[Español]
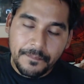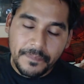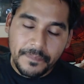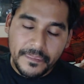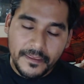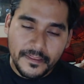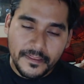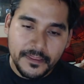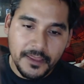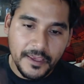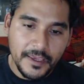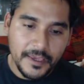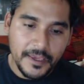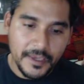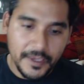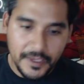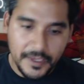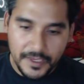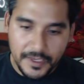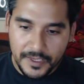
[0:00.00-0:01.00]

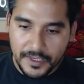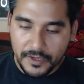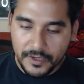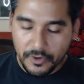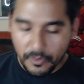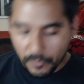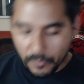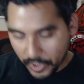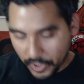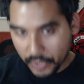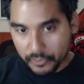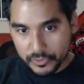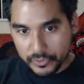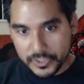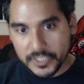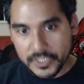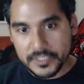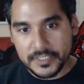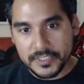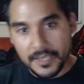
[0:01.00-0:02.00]
de, como de
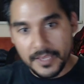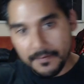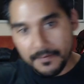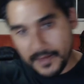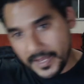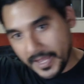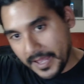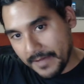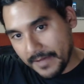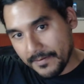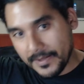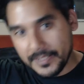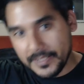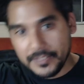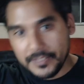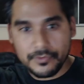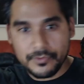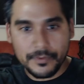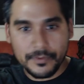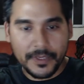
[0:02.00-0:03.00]
luces que bajaban y
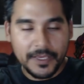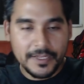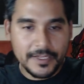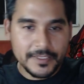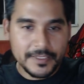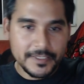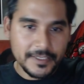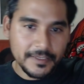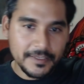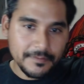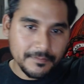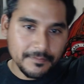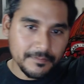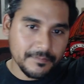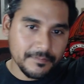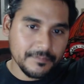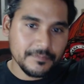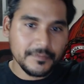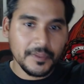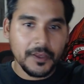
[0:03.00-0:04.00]
subían así.
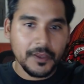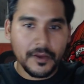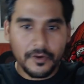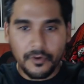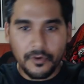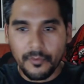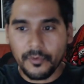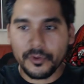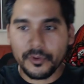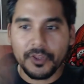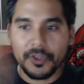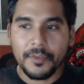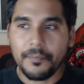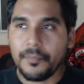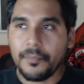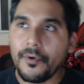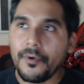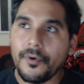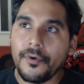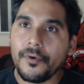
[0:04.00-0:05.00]
Como
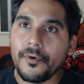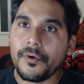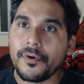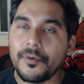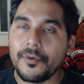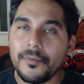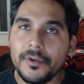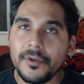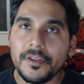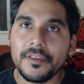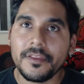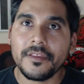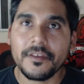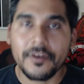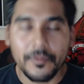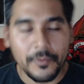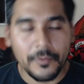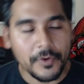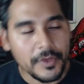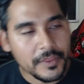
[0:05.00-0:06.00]
tipo, ¿cómo le dice?
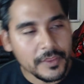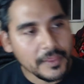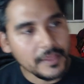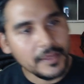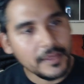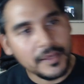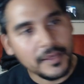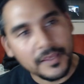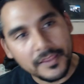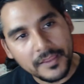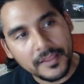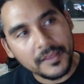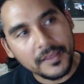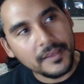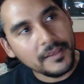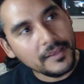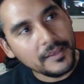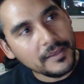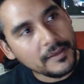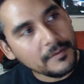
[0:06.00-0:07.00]
Como ese,
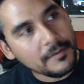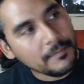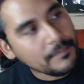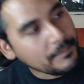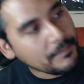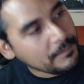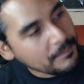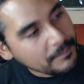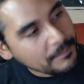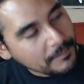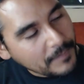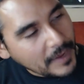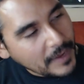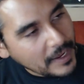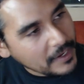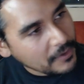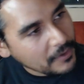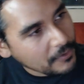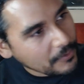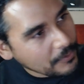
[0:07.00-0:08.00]
este
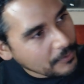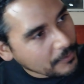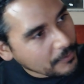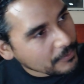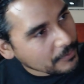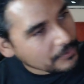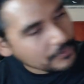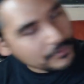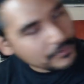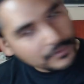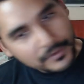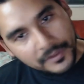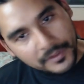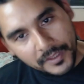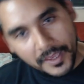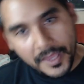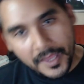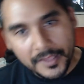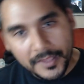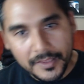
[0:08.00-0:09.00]
palo
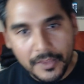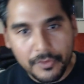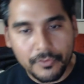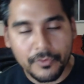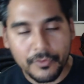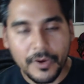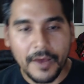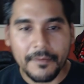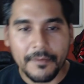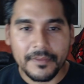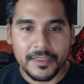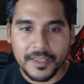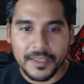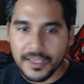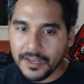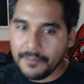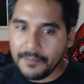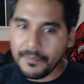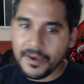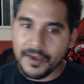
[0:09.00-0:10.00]
que antes jugabas y
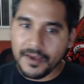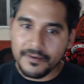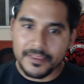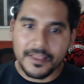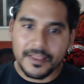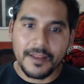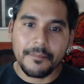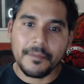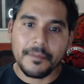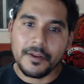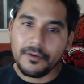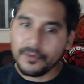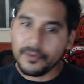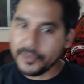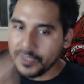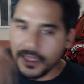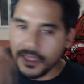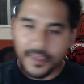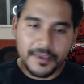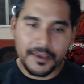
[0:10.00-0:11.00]
que le pegabas a la
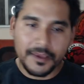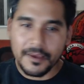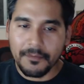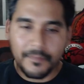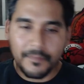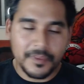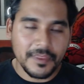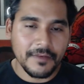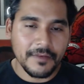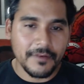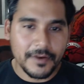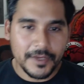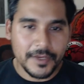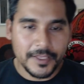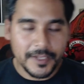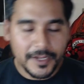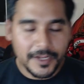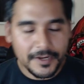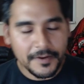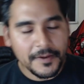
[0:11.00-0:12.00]
pelota y que empezaba a
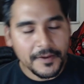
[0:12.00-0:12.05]
girar